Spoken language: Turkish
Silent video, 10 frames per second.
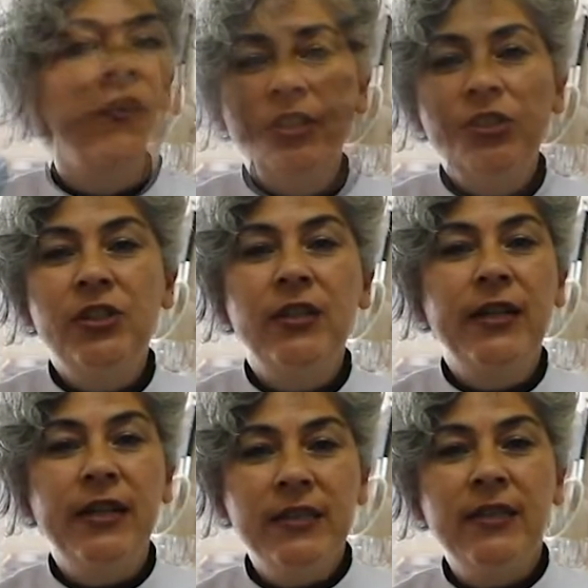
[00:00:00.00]
incirle
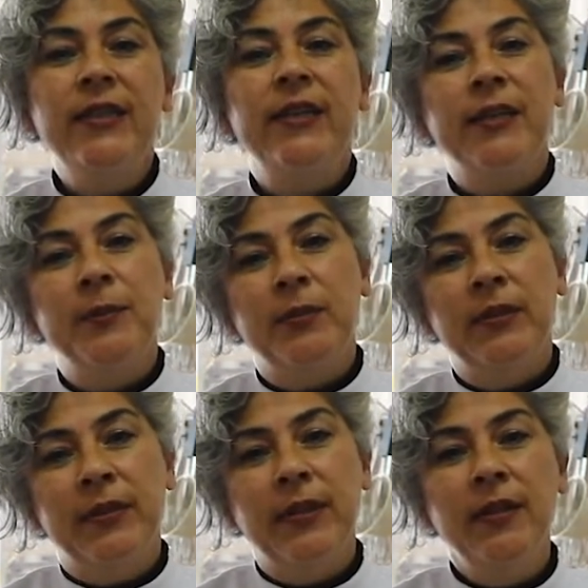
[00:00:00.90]
ezilerek
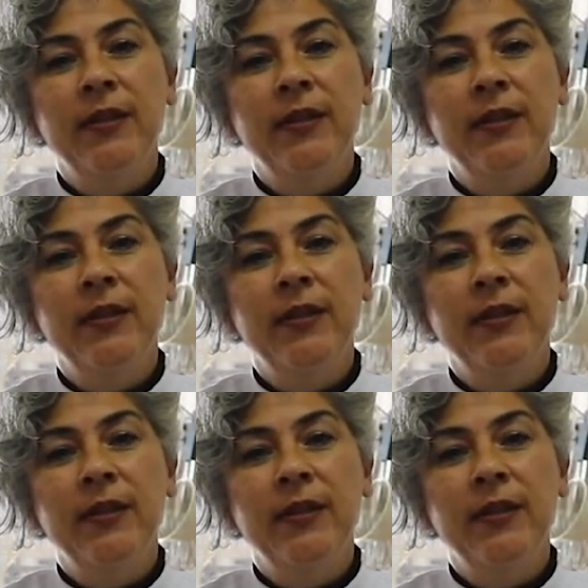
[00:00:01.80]
yapılana